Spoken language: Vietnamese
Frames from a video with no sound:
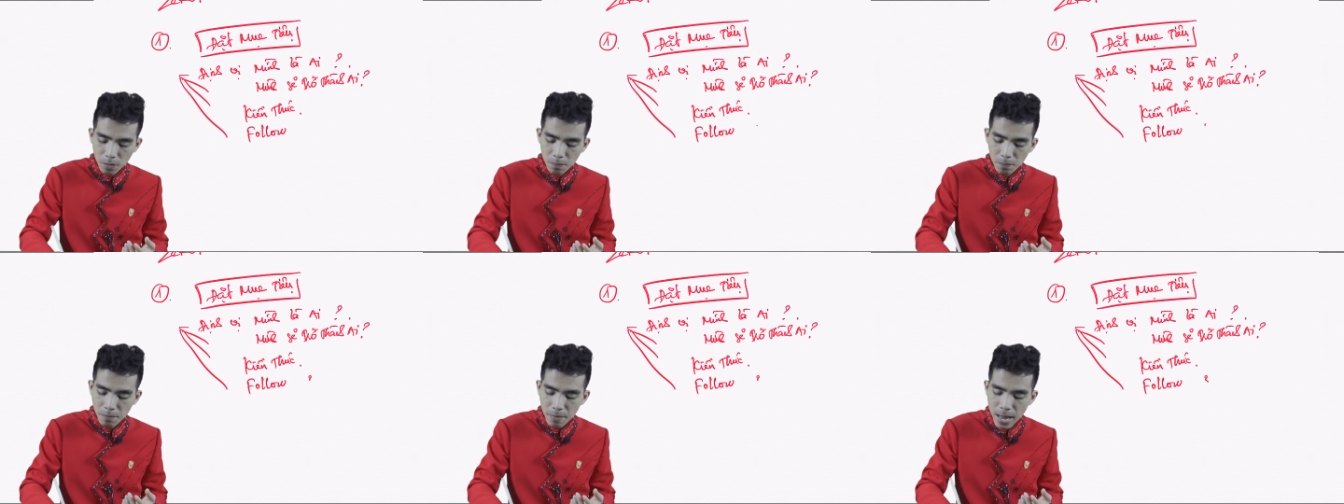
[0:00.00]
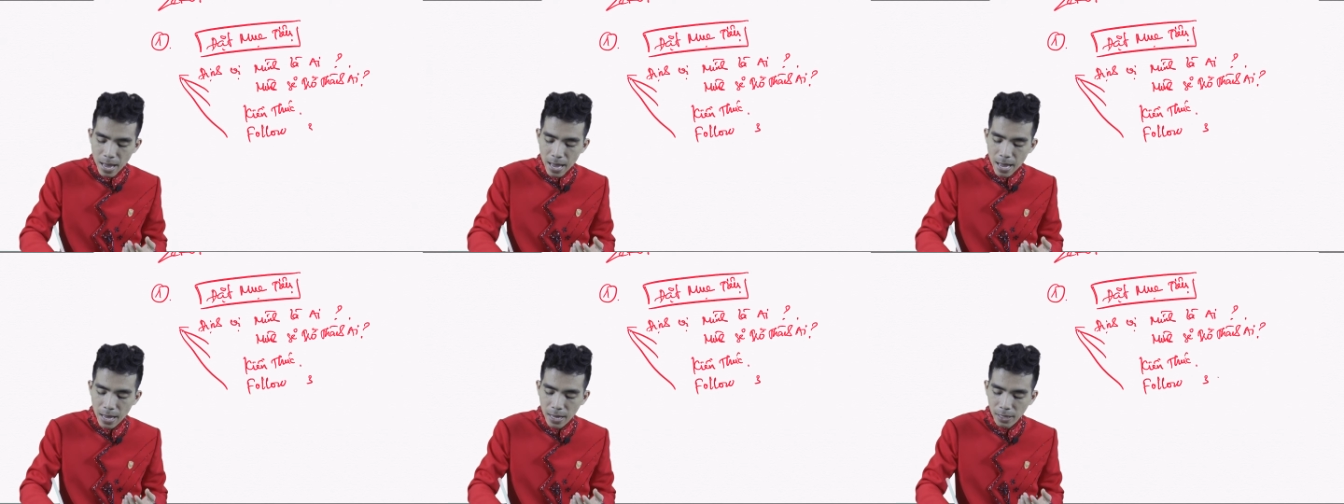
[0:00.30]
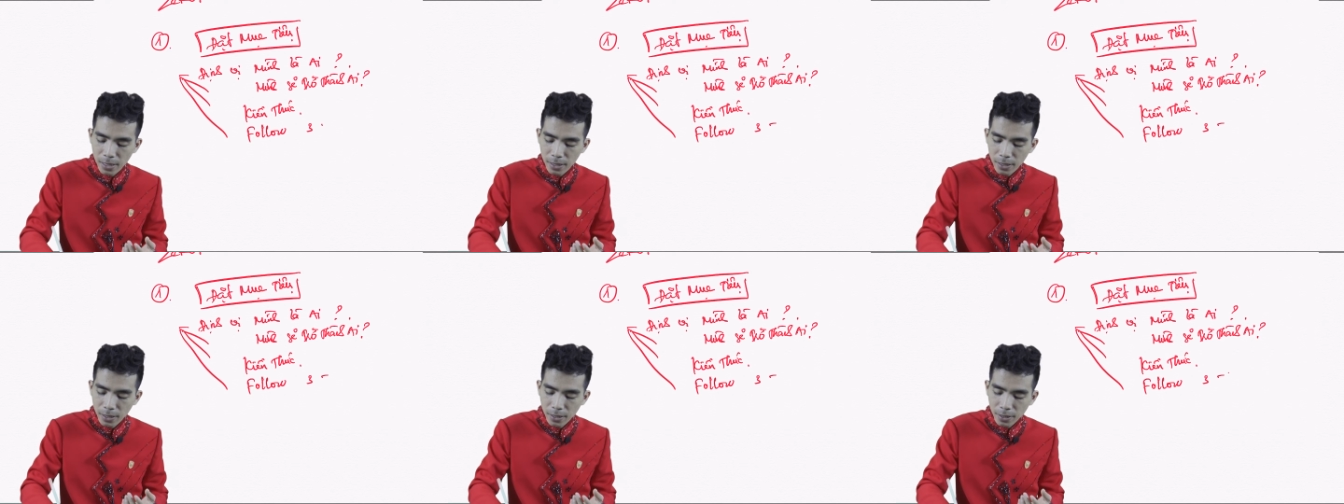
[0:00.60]

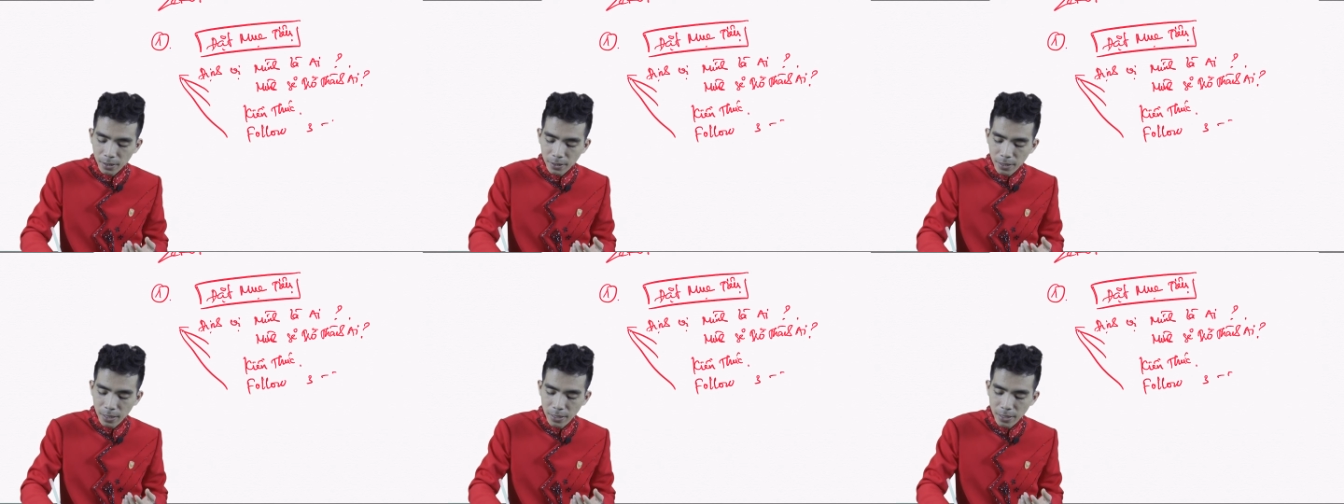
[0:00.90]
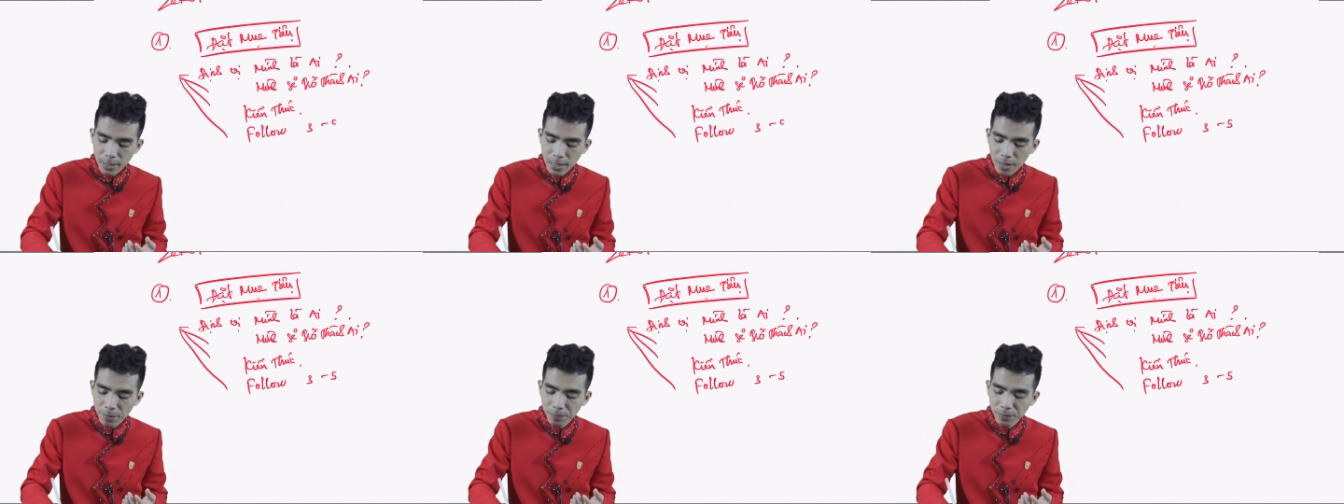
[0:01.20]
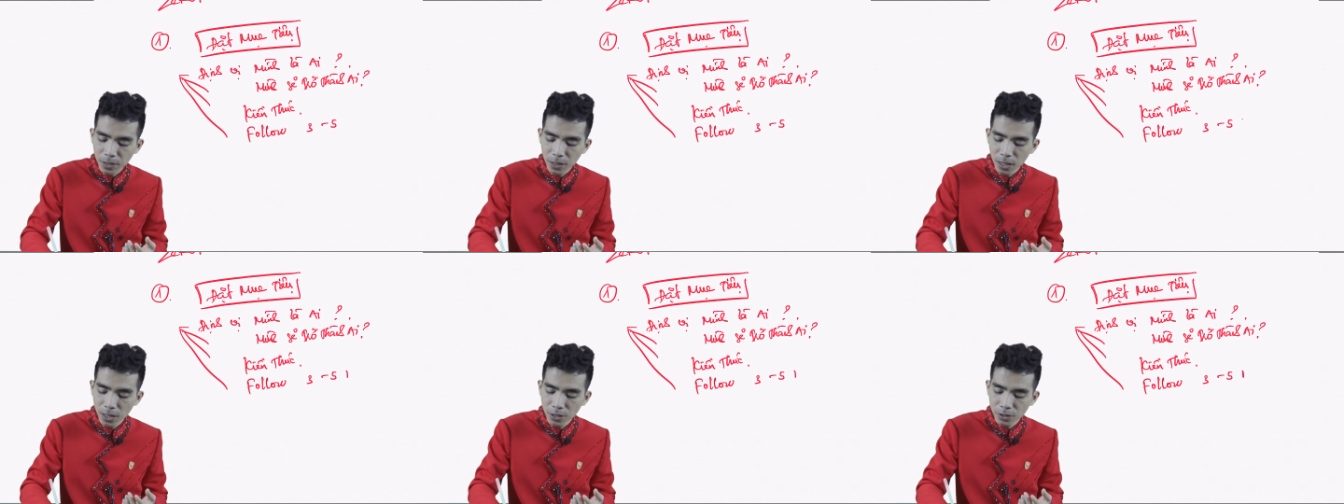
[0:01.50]
ba đến
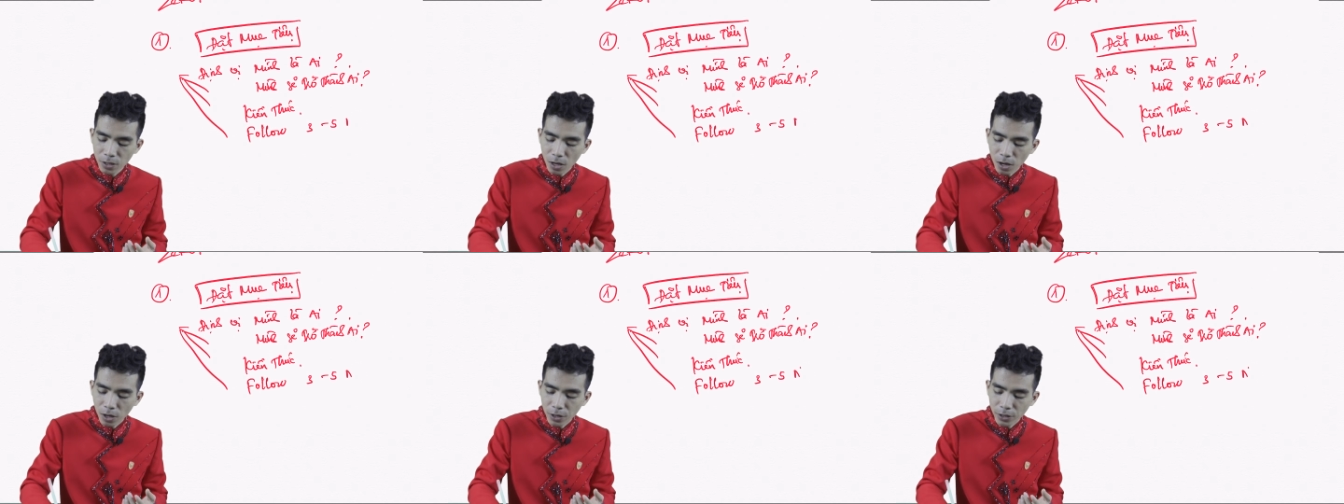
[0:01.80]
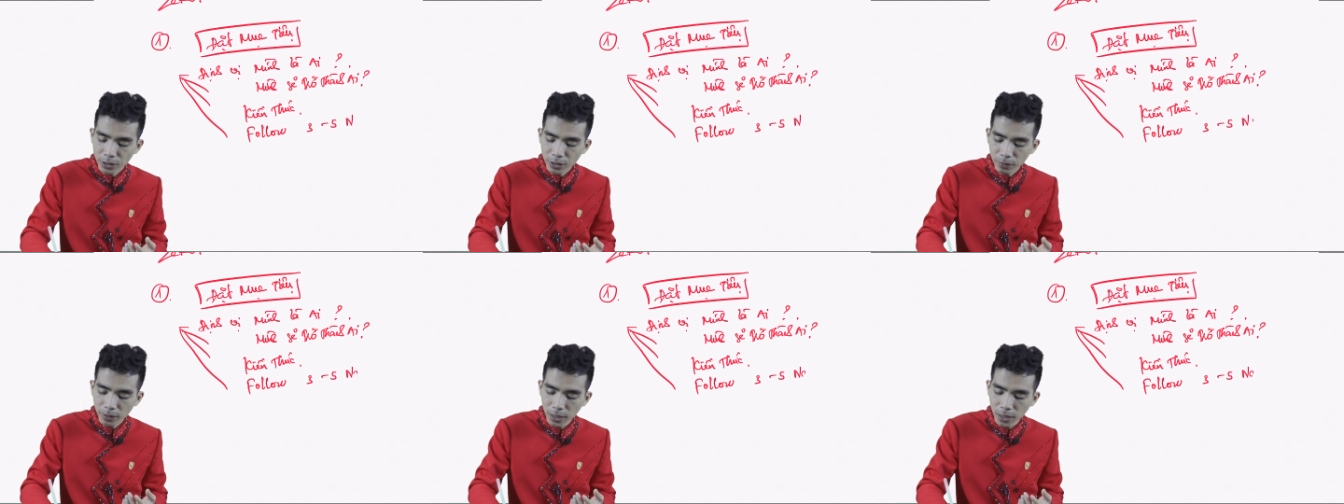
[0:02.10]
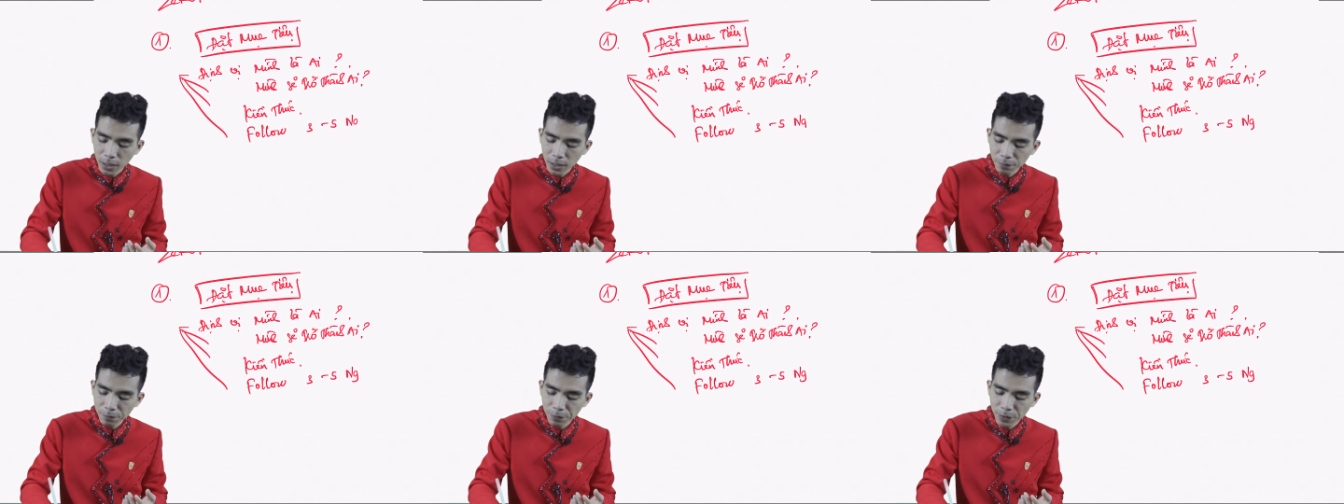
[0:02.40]
năm người giỏi trong
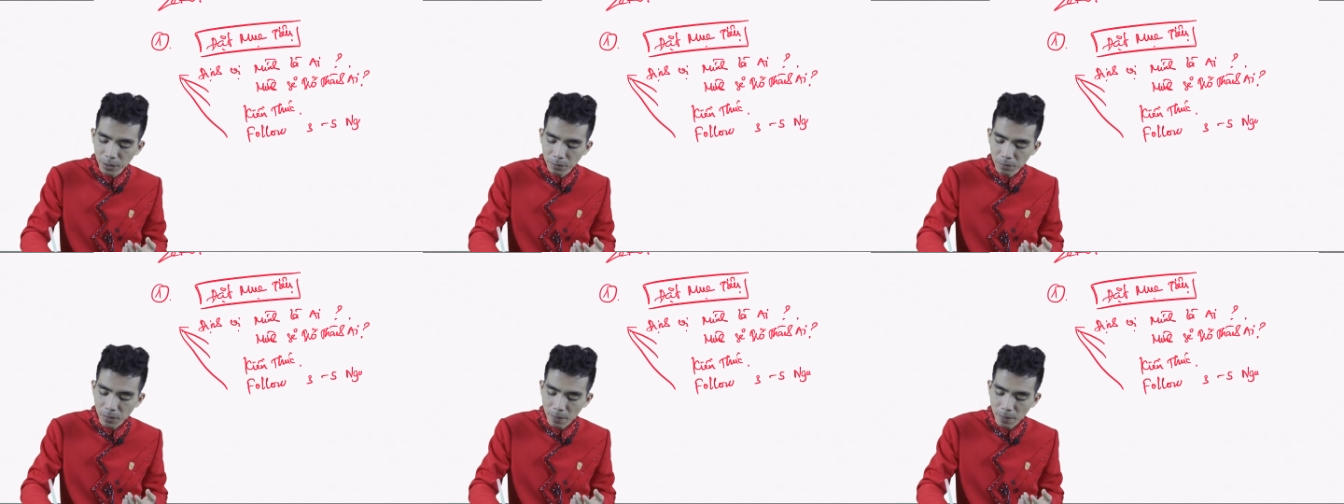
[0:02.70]
cái lĩnh vực